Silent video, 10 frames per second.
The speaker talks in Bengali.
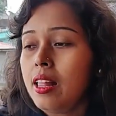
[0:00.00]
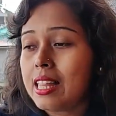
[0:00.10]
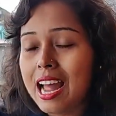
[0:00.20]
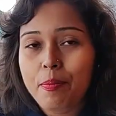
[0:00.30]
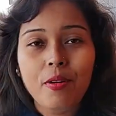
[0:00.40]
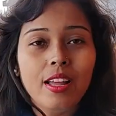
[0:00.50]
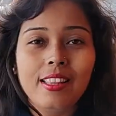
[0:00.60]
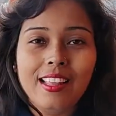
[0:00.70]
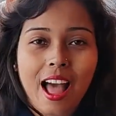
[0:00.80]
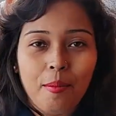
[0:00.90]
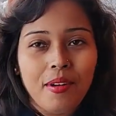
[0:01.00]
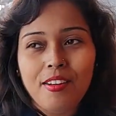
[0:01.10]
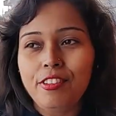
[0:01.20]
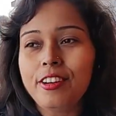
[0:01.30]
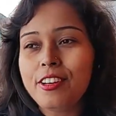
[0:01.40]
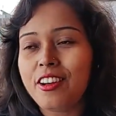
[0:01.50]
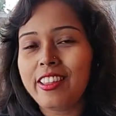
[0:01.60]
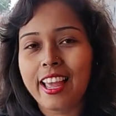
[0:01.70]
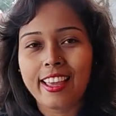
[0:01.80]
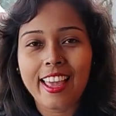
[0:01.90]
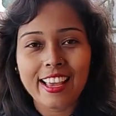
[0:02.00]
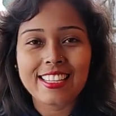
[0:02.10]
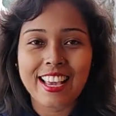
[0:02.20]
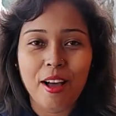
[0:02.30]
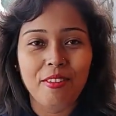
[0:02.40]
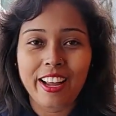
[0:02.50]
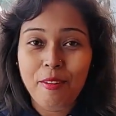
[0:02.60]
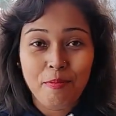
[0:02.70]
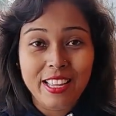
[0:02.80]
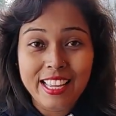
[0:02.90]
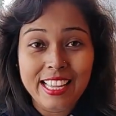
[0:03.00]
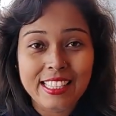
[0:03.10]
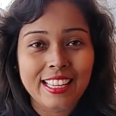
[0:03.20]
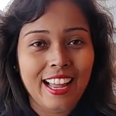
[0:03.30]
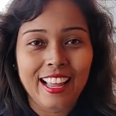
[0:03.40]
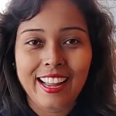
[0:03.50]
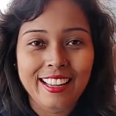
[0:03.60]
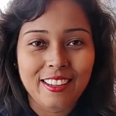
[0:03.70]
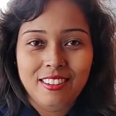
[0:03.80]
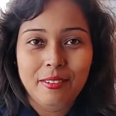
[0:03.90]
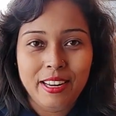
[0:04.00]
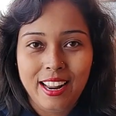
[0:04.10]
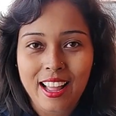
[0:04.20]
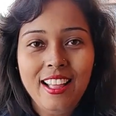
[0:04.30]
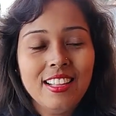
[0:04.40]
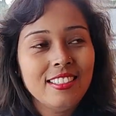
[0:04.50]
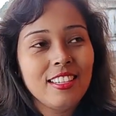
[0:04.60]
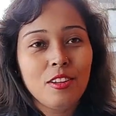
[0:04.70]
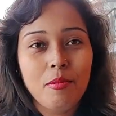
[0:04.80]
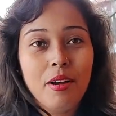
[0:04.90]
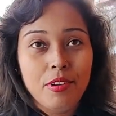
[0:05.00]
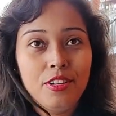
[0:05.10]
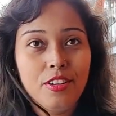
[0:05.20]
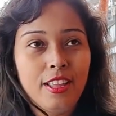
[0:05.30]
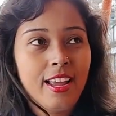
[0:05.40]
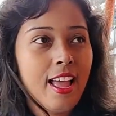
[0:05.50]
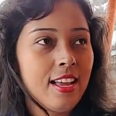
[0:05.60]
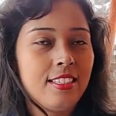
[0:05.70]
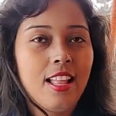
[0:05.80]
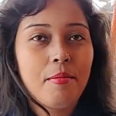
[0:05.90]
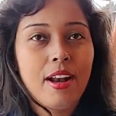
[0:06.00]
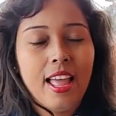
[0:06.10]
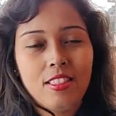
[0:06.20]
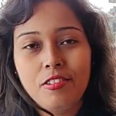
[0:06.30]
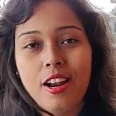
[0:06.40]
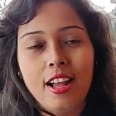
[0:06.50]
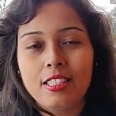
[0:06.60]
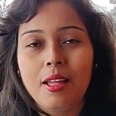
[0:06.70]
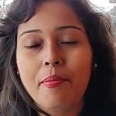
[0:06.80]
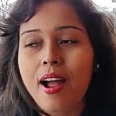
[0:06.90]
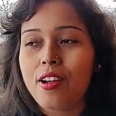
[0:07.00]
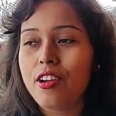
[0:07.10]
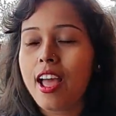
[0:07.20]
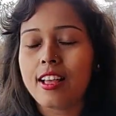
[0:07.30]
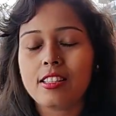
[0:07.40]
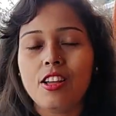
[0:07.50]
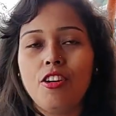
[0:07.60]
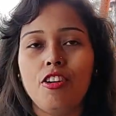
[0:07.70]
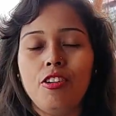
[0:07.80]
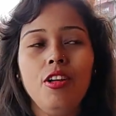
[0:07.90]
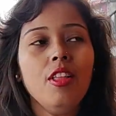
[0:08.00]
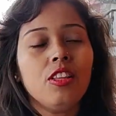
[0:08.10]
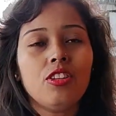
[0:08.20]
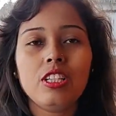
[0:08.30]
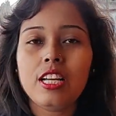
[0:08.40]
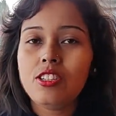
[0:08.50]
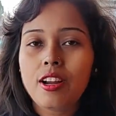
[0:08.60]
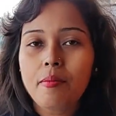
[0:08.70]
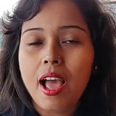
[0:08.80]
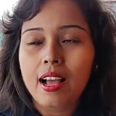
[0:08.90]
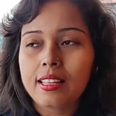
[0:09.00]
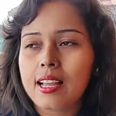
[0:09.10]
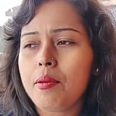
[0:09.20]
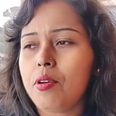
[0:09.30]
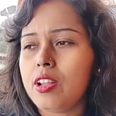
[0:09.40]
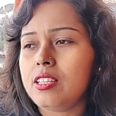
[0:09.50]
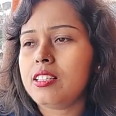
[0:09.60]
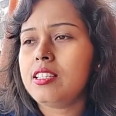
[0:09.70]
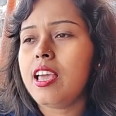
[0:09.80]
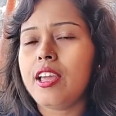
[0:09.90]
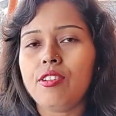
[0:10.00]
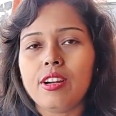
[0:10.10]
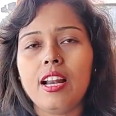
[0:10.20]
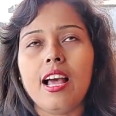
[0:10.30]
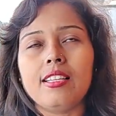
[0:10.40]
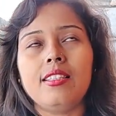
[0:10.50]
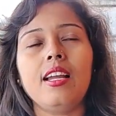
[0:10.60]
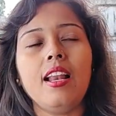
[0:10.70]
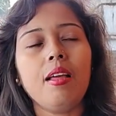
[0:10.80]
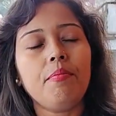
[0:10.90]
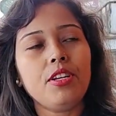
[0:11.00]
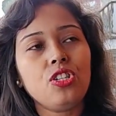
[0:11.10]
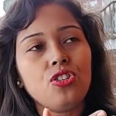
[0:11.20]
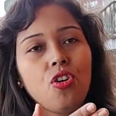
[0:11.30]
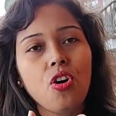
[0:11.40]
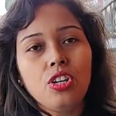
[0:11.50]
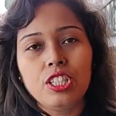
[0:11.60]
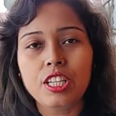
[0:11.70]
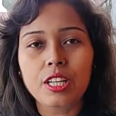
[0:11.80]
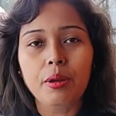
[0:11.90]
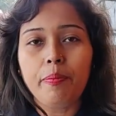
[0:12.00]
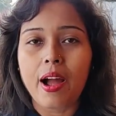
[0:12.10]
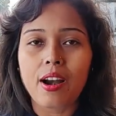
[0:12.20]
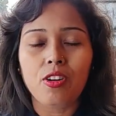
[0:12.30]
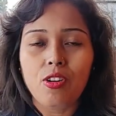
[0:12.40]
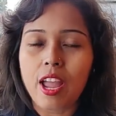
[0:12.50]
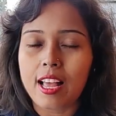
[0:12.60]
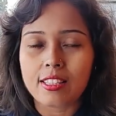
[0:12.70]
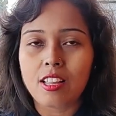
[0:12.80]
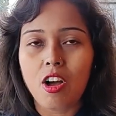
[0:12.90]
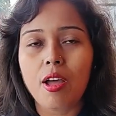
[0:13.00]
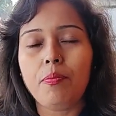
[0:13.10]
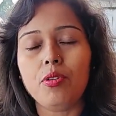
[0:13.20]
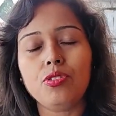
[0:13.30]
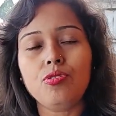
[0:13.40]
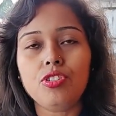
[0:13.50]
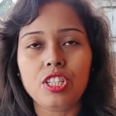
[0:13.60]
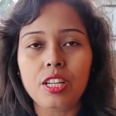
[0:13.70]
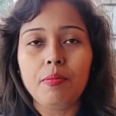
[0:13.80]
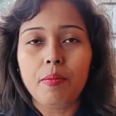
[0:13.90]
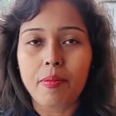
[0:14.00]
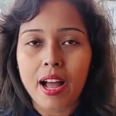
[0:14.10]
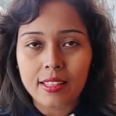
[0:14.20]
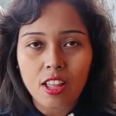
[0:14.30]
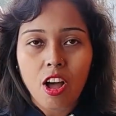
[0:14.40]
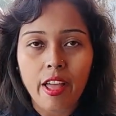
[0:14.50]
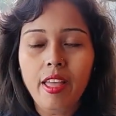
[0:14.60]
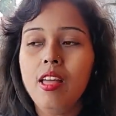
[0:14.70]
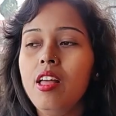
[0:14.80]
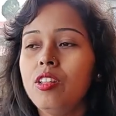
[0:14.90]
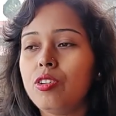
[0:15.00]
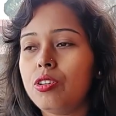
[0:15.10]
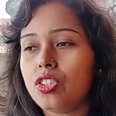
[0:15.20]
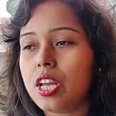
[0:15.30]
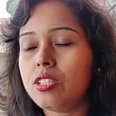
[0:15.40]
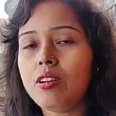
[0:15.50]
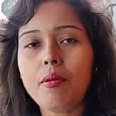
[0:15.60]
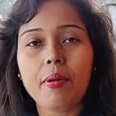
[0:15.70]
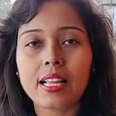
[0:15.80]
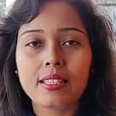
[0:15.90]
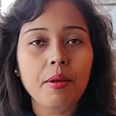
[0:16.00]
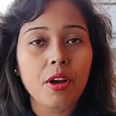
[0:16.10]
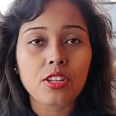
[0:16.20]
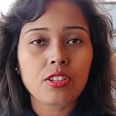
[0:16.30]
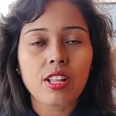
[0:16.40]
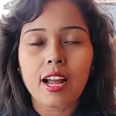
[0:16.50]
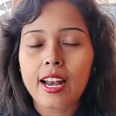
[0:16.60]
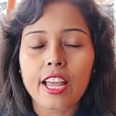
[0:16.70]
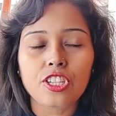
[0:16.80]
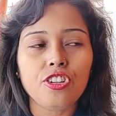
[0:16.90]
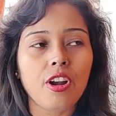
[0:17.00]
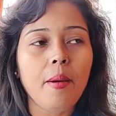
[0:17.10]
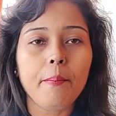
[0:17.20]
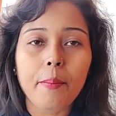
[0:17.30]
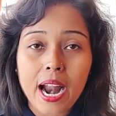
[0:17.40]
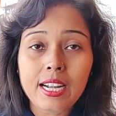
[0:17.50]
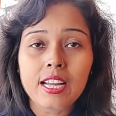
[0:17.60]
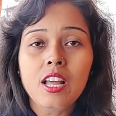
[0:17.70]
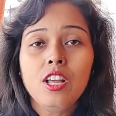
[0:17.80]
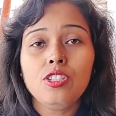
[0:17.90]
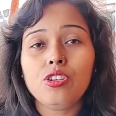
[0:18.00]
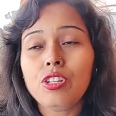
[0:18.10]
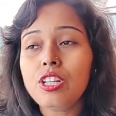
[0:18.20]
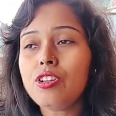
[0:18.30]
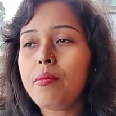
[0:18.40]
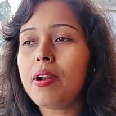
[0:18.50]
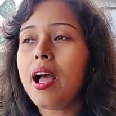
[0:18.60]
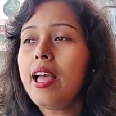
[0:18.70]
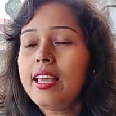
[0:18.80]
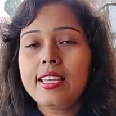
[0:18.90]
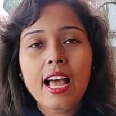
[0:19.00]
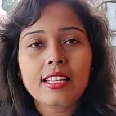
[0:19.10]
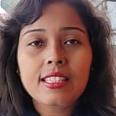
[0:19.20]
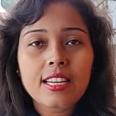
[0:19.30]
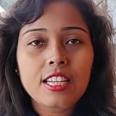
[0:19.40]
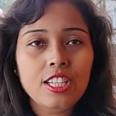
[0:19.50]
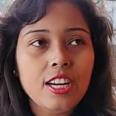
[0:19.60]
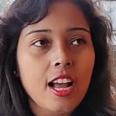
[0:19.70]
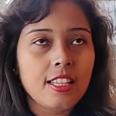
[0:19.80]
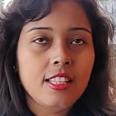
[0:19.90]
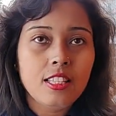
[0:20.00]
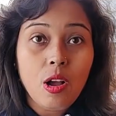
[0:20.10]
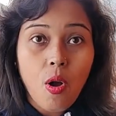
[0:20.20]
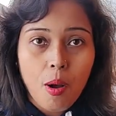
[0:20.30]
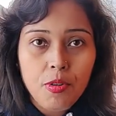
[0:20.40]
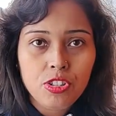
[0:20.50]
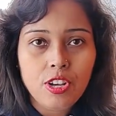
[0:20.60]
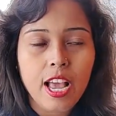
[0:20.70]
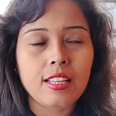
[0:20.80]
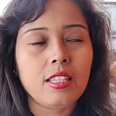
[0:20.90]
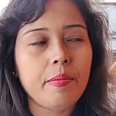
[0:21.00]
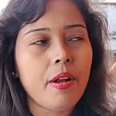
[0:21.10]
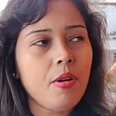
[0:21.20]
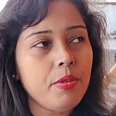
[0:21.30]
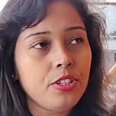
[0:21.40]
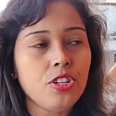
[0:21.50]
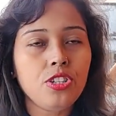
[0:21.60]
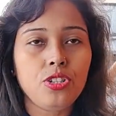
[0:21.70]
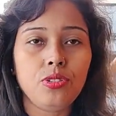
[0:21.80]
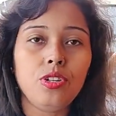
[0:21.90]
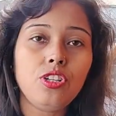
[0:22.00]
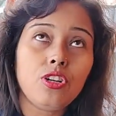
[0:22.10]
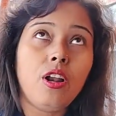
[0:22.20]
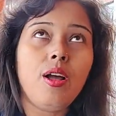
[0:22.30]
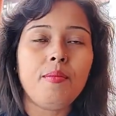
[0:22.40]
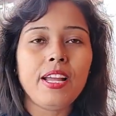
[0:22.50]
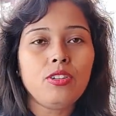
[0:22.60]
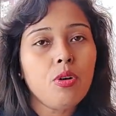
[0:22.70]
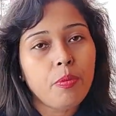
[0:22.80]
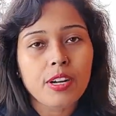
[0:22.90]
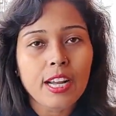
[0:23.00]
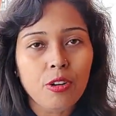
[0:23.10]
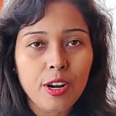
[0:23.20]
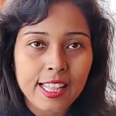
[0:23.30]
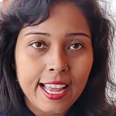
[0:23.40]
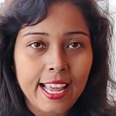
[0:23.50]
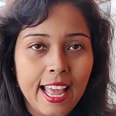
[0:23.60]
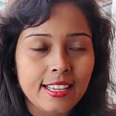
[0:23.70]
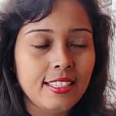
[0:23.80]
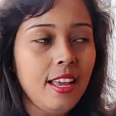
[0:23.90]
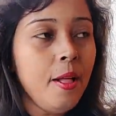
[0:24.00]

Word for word: তারপরে আমার ভিডিও দেখে এসে আমাকে প্লিজ গালাগালি করবে না যে তোমার ভিডিও দেখে আসলাম আর এতটা রাস্তা পার হয়ে আসতে হলো তো সেই জন্য আমি আগে থেকে বলে দিচ্ছি এই হোটেলে আসতে গেলে ভীষণ সিঁড়ি পার করে আসতে হয় প্রচুর সিঁড়ি ভাঙতে হয় তো সেই জন্য বাচ্চা বয়স্ক থাকলে এসো না বাট যদি তোমরা ইয়াং জেনারেশনরা আসতে চাও অবশ্যই আসতে পারো ভীষণ সুন্দর চলো আমরা একটু উপরটা ঘুরে দেখে আসি